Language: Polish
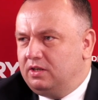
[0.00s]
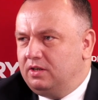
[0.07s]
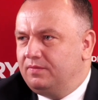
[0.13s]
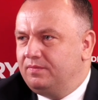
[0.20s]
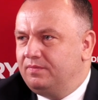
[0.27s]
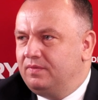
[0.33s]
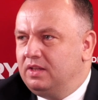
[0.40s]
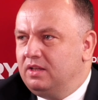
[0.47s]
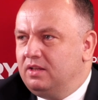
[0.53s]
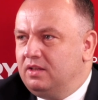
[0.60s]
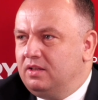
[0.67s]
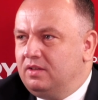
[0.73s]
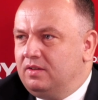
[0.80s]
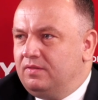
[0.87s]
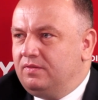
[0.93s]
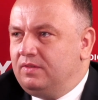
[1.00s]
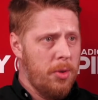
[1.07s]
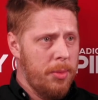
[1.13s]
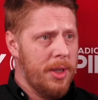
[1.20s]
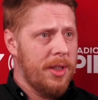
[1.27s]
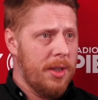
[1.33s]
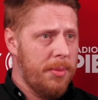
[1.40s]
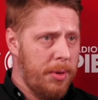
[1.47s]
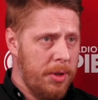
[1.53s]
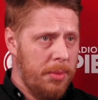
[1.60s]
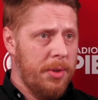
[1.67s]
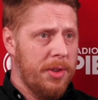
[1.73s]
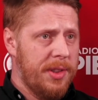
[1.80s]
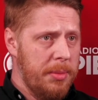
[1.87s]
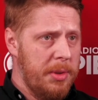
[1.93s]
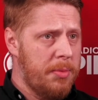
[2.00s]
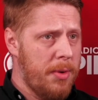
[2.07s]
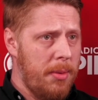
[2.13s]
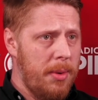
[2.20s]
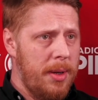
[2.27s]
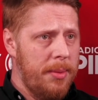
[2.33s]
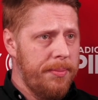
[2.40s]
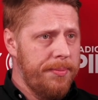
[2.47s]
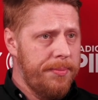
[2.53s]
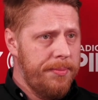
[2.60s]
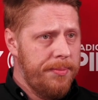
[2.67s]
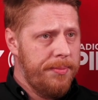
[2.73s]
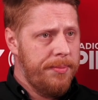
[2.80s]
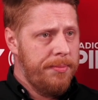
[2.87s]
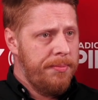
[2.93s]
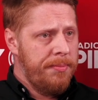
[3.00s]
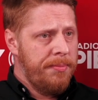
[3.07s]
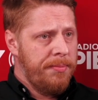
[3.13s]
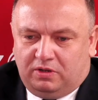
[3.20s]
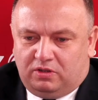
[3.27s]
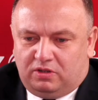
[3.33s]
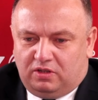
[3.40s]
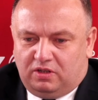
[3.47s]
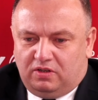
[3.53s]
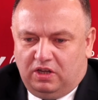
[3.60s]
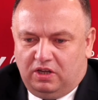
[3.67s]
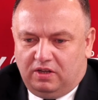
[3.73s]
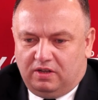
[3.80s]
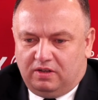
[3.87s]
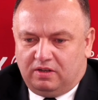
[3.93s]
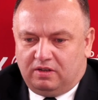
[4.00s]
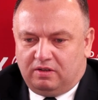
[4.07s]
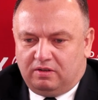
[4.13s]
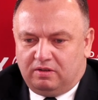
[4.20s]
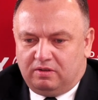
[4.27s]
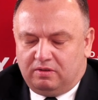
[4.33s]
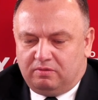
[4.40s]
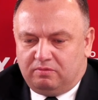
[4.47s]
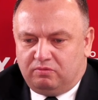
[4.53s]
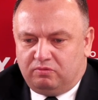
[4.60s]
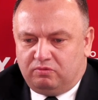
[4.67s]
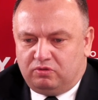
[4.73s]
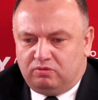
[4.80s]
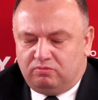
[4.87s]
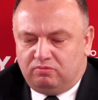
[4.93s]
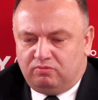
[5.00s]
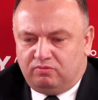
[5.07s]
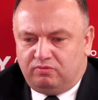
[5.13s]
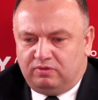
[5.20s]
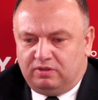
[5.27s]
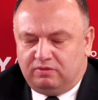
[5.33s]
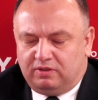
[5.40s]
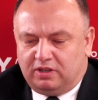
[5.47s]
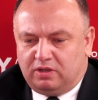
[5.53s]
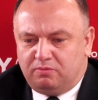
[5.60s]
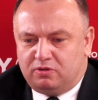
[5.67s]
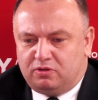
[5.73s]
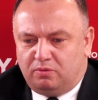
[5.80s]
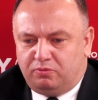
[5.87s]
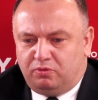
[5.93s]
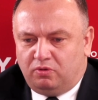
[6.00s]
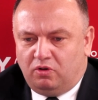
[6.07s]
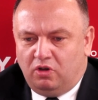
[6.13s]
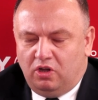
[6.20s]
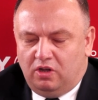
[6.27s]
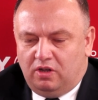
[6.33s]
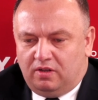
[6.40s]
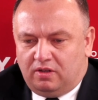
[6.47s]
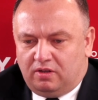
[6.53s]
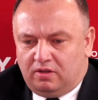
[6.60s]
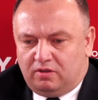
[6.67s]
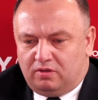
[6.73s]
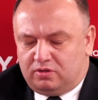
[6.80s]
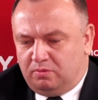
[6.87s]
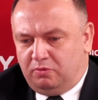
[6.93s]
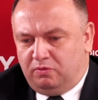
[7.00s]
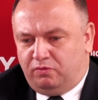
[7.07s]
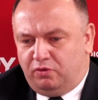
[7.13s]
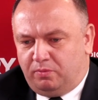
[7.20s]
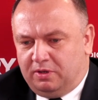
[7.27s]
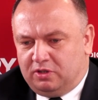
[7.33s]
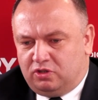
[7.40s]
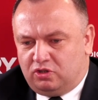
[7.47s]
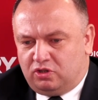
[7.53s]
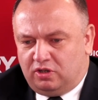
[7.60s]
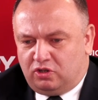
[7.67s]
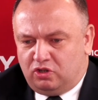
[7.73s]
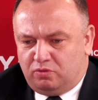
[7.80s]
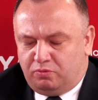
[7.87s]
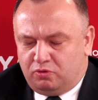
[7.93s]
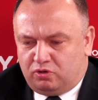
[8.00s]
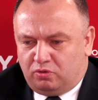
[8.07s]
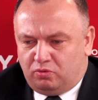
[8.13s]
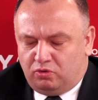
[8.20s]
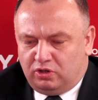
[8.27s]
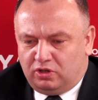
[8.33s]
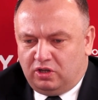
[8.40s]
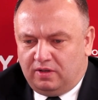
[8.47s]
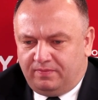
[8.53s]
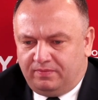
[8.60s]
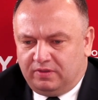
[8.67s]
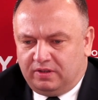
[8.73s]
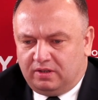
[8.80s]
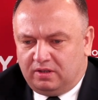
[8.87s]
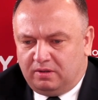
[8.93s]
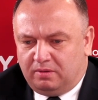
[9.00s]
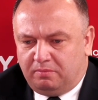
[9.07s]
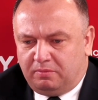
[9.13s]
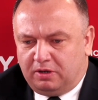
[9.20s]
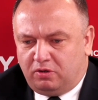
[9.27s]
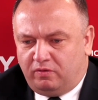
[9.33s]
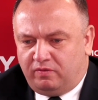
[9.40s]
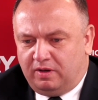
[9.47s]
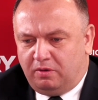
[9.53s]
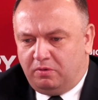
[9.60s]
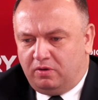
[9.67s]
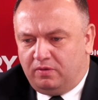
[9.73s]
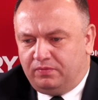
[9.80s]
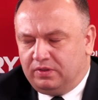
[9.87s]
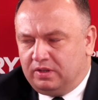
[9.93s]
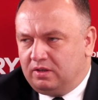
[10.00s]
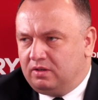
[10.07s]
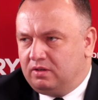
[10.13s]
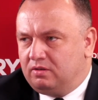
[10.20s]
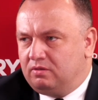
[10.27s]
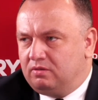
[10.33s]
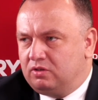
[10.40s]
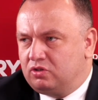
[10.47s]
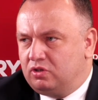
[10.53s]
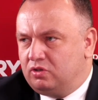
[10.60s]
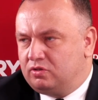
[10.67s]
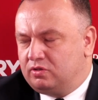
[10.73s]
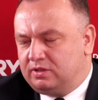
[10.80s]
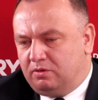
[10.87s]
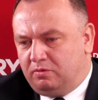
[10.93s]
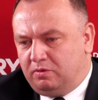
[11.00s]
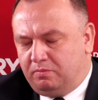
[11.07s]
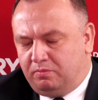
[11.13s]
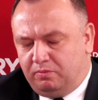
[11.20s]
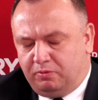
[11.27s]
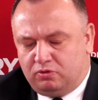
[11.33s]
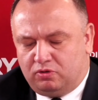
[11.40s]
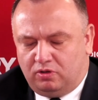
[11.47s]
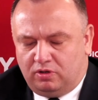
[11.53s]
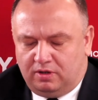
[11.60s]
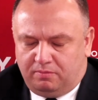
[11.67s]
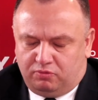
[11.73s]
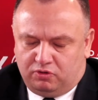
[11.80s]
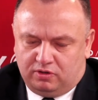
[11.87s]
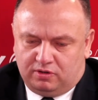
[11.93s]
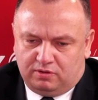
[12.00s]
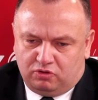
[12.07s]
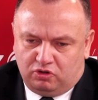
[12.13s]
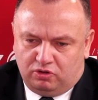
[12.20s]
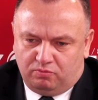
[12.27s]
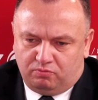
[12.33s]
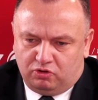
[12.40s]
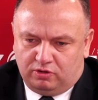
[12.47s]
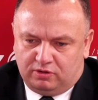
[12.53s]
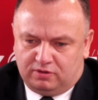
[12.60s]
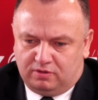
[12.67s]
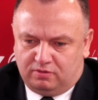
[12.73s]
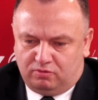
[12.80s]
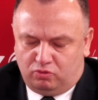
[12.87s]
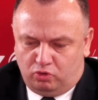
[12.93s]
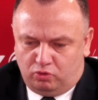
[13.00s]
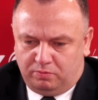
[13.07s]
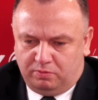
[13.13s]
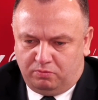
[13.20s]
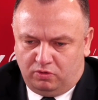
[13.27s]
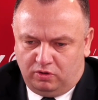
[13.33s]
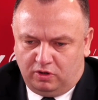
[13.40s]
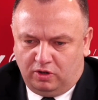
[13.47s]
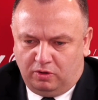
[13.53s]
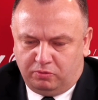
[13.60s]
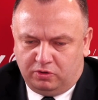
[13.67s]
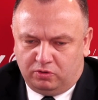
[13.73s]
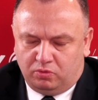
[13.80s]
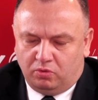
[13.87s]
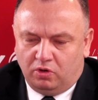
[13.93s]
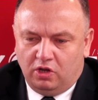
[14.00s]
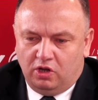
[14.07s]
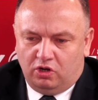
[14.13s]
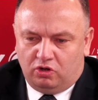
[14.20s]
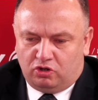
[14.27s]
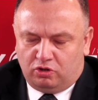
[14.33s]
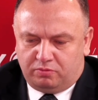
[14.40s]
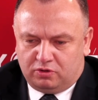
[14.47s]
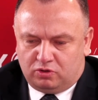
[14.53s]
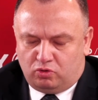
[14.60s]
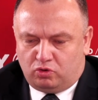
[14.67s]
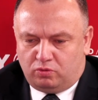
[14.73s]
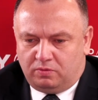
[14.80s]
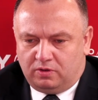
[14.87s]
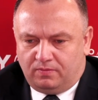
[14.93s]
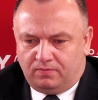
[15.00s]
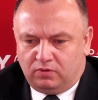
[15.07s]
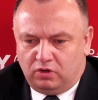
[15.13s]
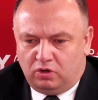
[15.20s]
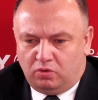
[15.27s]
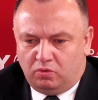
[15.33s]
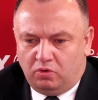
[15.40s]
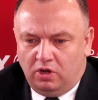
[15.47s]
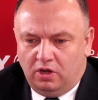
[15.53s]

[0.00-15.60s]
muszą się oprzeć na jakichś dokumentach. Podobno ale, z tym jest problem. Wie pan, no, są dokumenty, e, w, w jakimś stopniu e, są informacje, że jakichś poszczególnych mm, brakowało. E, jeżeli zostały poproszone przez, czy przez służby mojego audytu, czy przez służby NIKU.